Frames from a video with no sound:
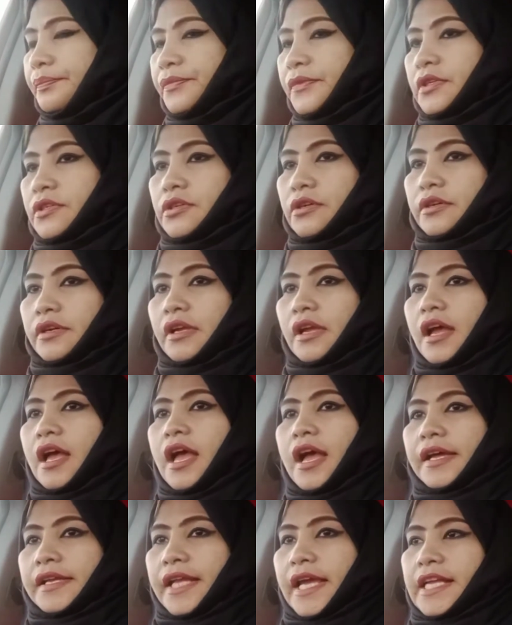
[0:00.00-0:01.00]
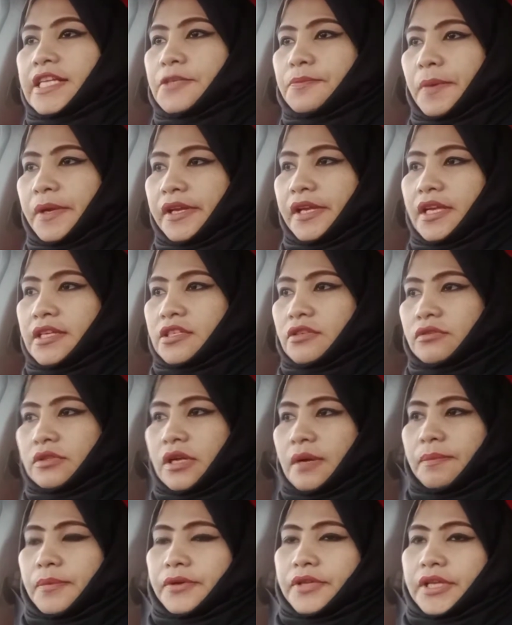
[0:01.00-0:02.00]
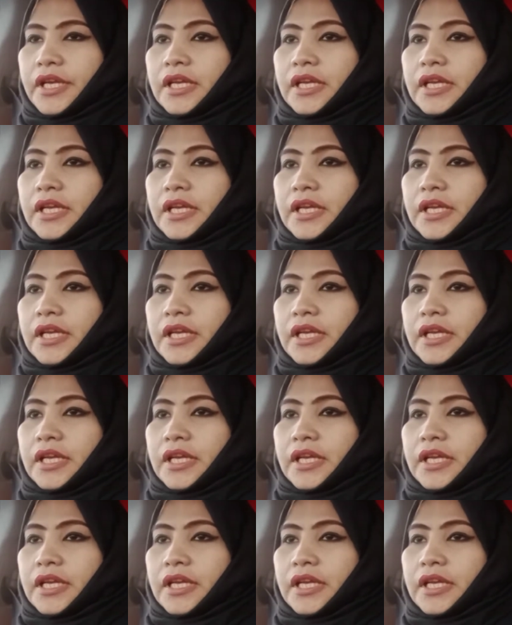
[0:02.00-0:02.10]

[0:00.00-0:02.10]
sorry. Na-experience ko na po yan.